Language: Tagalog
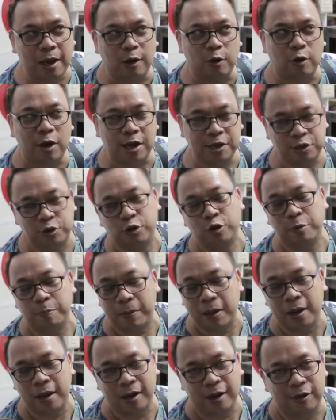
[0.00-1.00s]
lang ako, high school
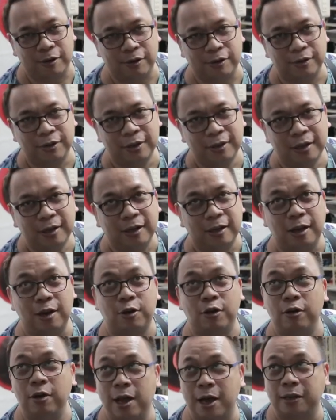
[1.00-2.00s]
pa lang ako
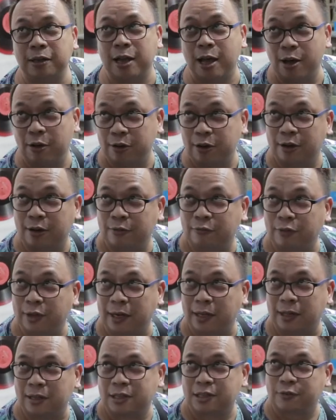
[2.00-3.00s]
nag-collect na ako ng
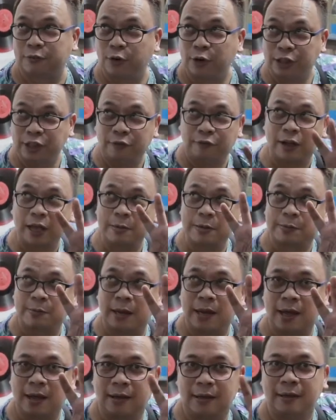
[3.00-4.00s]
vinyls. 45s
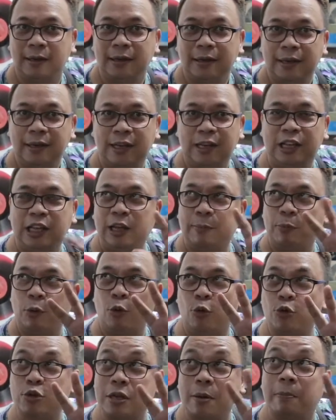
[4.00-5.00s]
pa lang. mm
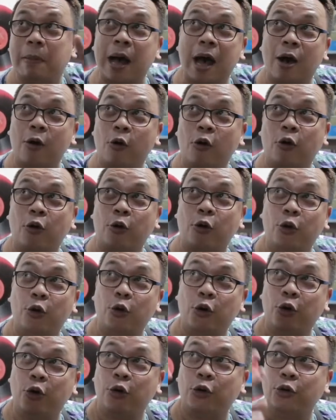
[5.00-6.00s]
Iniipon ko sa baon. For yung
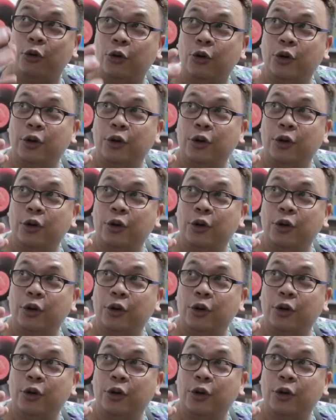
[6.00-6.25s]
maliliit